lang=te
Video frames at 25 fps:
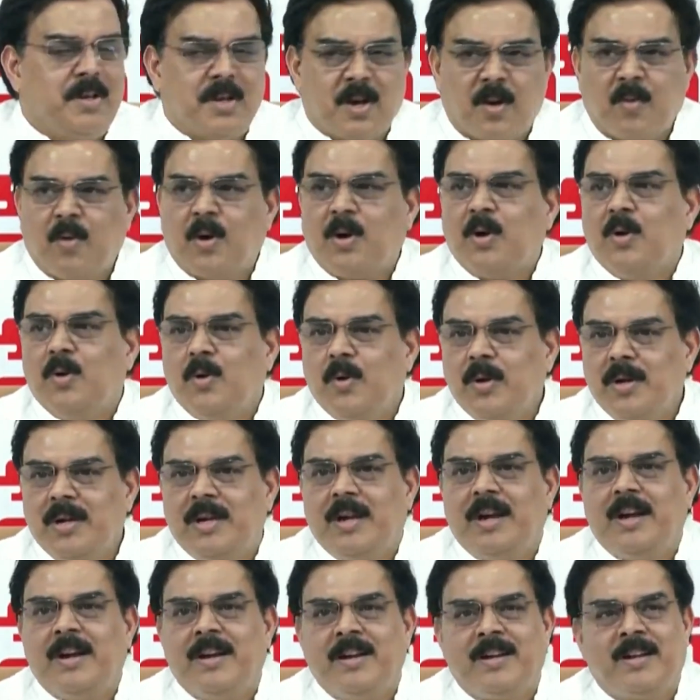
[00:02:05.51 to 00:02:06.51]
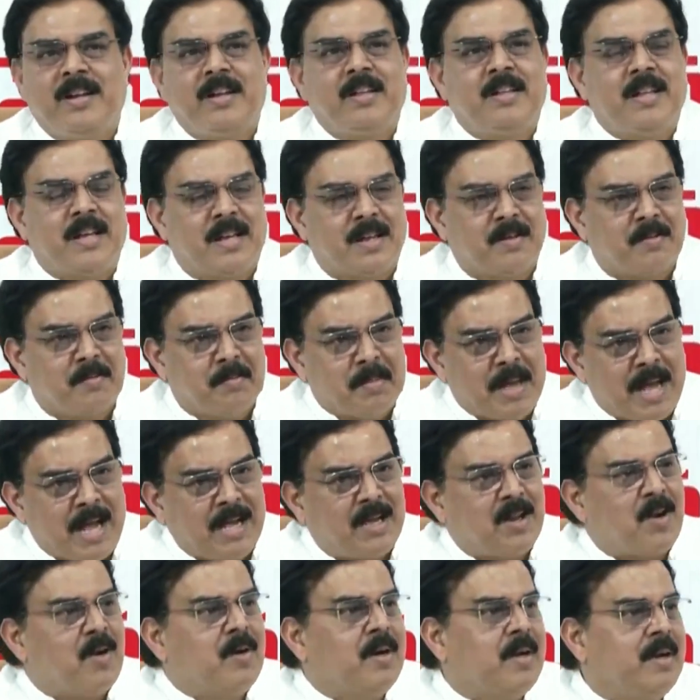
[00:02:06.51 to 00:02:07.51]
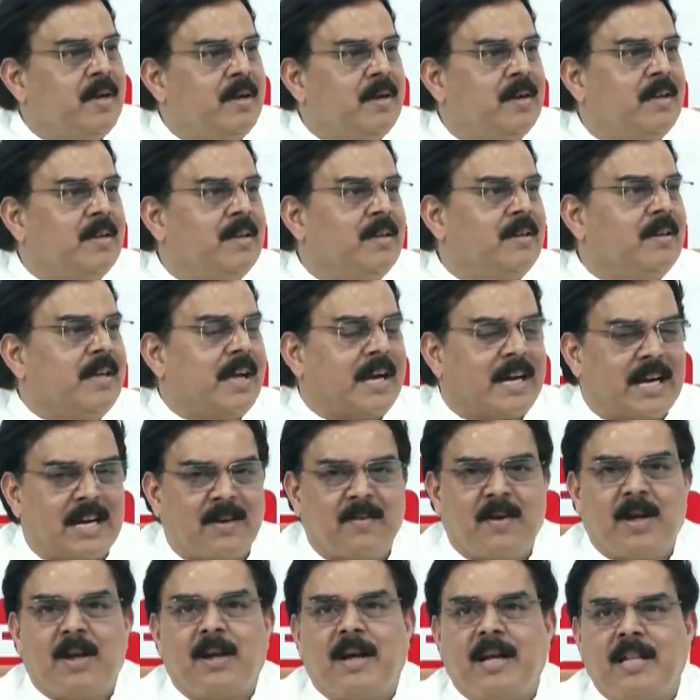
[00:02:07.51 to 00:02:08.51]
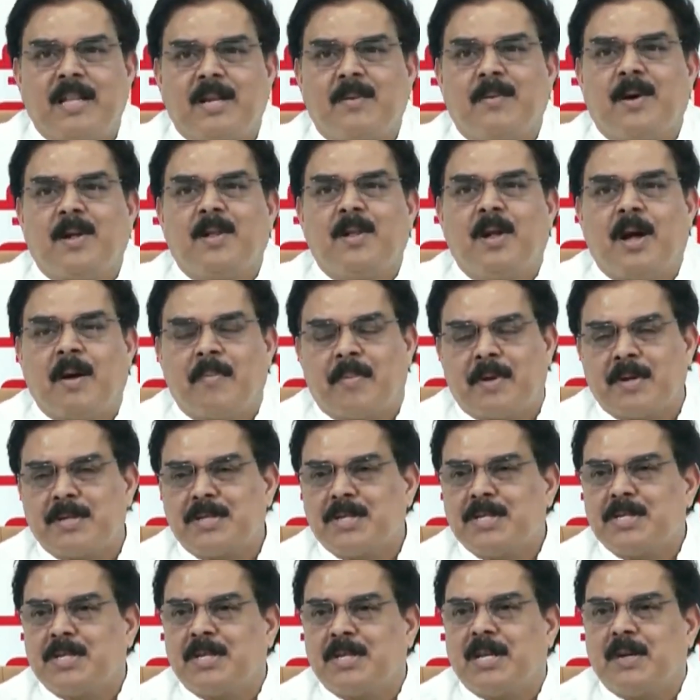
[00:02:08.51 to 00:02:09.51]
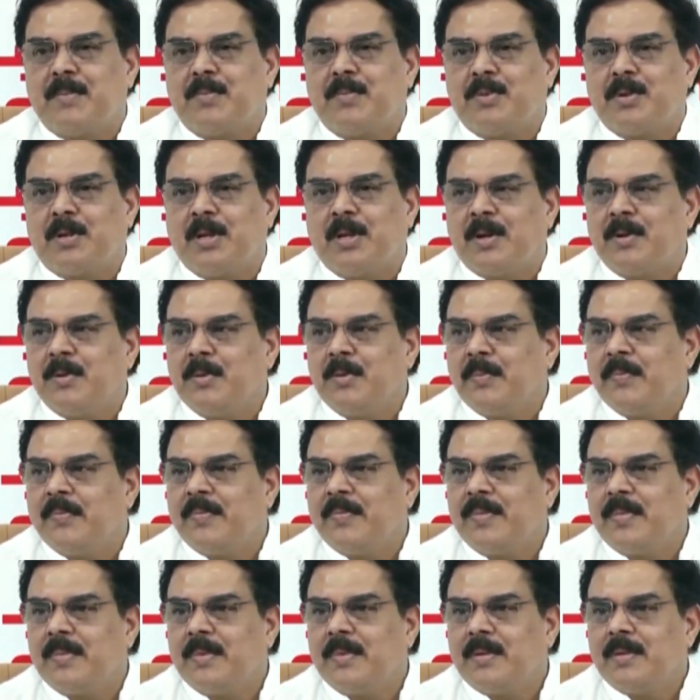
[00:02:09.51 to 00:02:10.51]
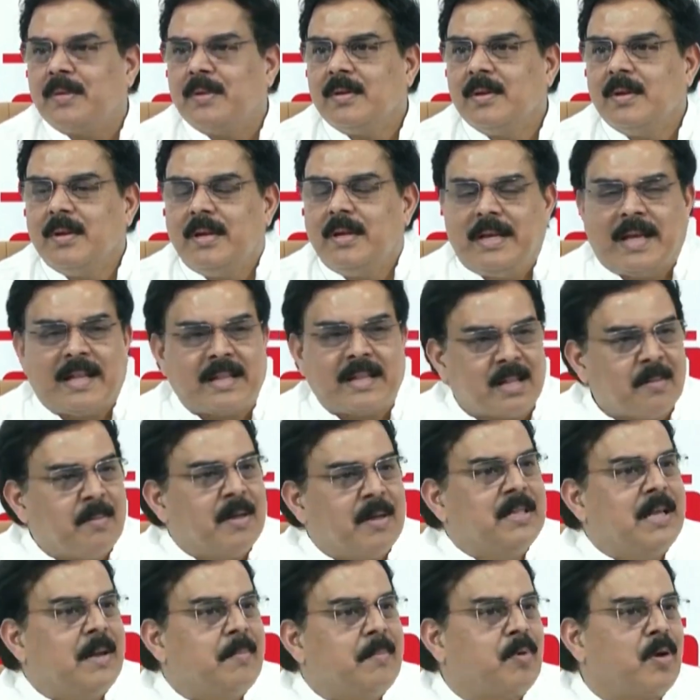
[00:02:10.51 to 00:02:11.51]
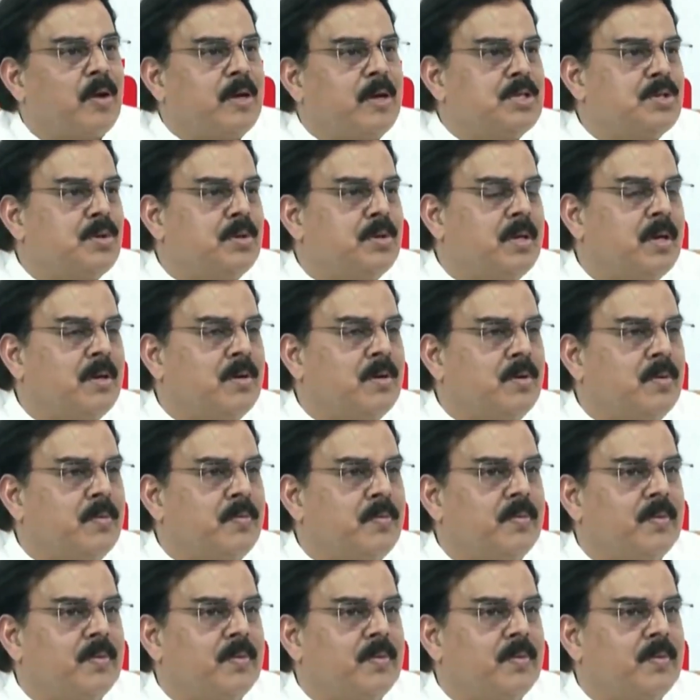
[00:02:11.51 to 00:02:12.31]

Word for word: ఎవరు ఏంటి దాని బ్యాక్గ్రౌండ్ ఏంటి ఎక్కడ వాళ్ళు హైదరాబాద్లో ఆపరేషన్స్ నడుపుతున్నారు ఎంతమంది ఎంప్లాయీస్ ఉన్నారు